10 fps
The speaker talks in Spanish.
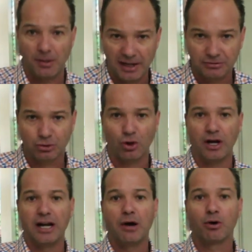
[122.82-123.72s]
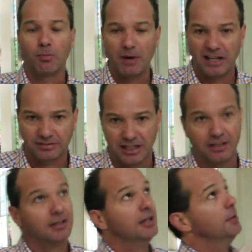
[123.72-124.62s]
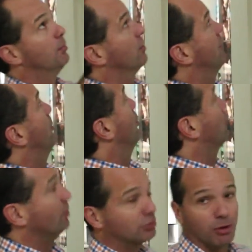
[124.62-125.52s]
Tabasco, en la Europlaza, por favor, con mis